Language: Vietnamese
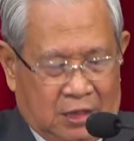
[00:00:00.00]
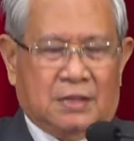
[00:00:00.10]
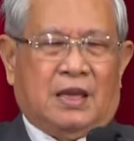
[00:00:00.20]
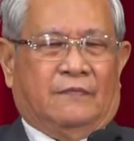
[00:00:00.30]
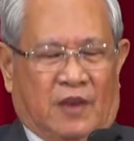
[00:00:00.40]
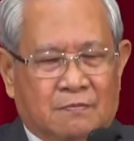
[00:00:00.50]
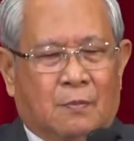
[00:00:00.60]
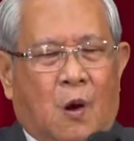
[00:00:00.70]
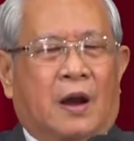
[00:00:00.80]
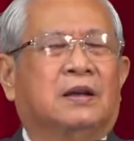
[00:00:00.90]
Kinh Thánh chép vì
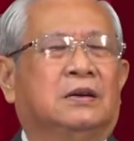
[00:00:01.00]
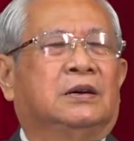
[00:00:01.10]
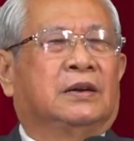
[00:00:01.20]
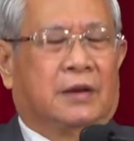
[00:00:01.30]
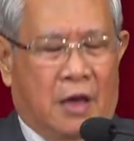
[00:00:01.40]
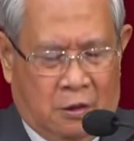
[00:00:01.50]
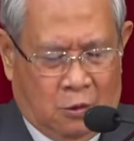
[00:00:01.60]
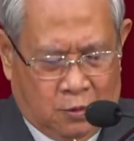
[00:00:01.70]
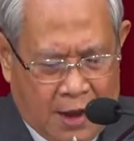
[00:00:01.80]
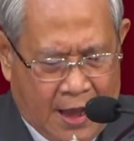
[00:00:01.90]
mọi người
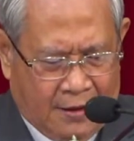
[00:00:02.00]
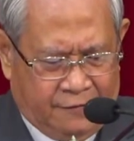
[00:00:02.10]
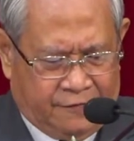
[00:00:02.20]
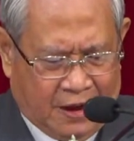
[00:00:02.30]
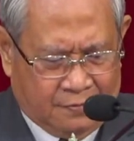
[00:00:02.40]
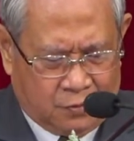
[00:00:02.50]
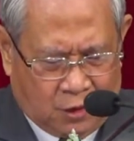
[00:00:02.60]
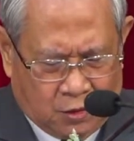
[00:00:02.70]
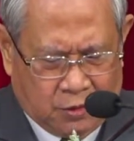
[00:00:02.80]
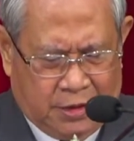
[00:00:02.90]
đều đã phạm
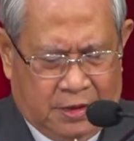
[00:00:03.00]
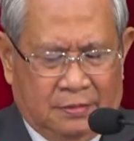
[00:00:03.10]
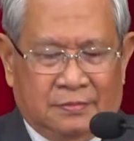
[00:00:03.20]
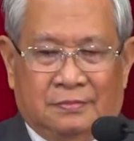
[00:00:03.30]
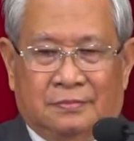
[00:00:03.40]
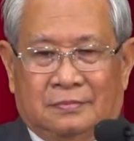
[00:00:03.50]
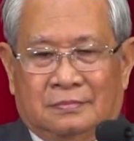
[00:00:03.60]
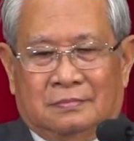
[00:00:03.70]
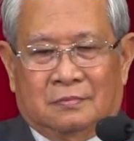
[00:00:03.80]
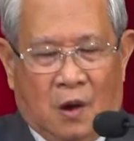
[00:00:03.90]
tội,
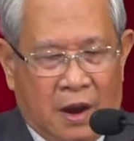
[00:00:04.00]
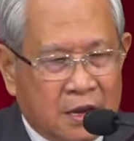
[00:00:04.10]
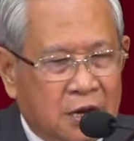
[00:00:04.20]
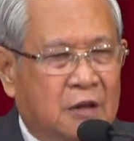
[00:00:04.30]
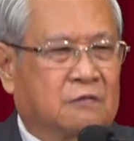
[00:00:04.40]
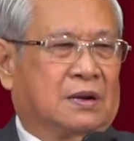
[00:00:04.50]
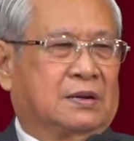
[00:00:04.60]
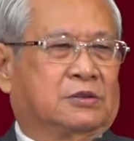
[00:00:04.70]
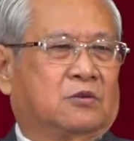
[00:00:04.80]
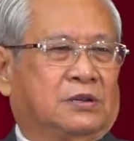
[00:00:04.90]
mọi người đều cần
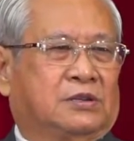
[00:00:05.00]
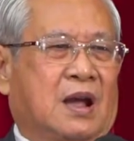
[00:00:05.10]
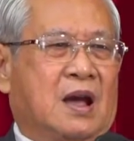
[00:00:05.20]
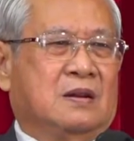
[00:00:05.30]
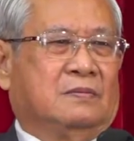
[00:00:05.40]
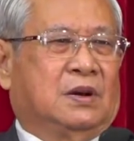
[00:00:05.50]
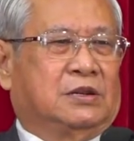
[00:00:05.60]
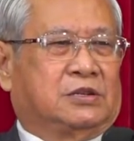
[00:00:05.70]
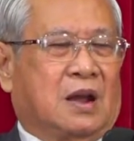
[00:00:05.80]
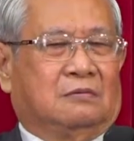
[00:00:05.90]
được soi sáng bởi
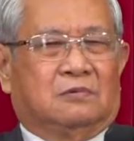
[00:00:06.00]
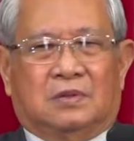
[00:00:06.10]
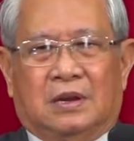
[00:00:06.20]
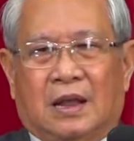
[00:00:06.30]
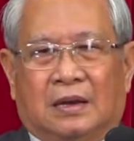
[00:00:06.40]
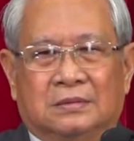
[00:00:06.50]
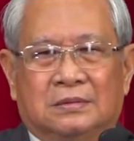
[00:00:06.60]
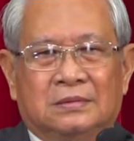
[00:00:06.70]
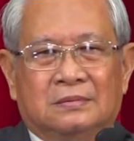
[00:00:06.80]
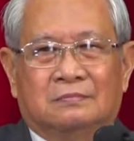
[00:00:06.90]
ánh sáng của tinh lành,